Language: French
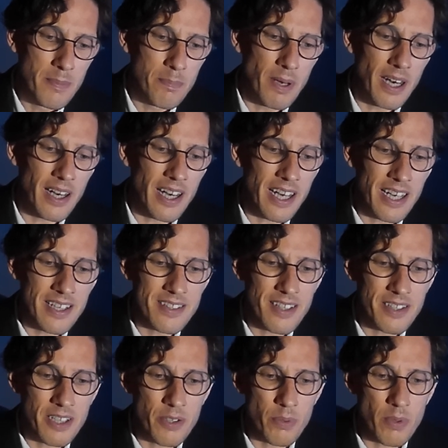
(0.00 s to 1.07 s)
pareils
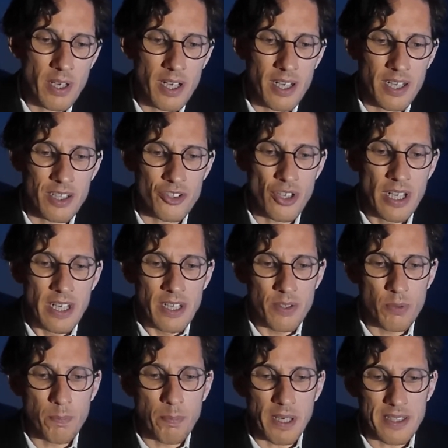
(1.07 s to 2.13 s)
à des nuages,
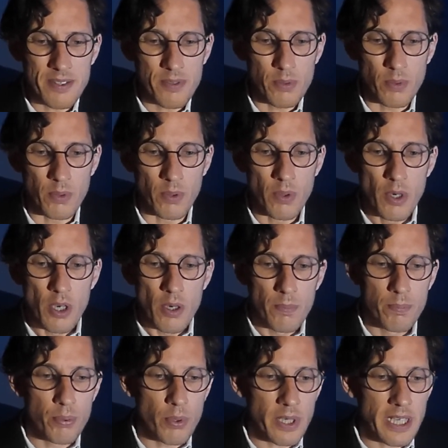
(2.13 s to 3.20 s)
nous passons,
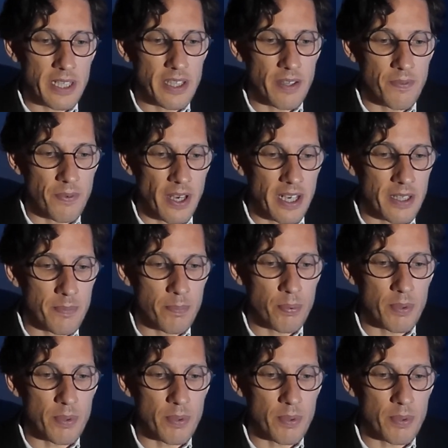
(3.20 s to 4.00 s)
bourrés des veines